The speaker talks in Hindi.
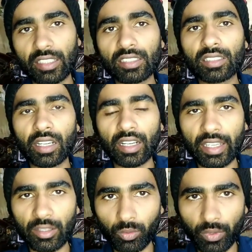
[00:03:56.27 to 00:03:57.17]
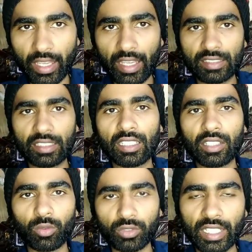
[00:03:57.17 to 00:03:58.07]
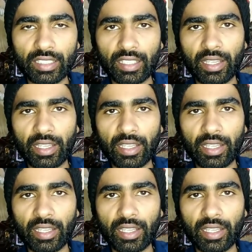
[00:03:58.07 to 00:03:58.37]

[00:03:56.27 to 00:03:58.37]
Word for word: इस तरह के हुए हैं सीन हो जाते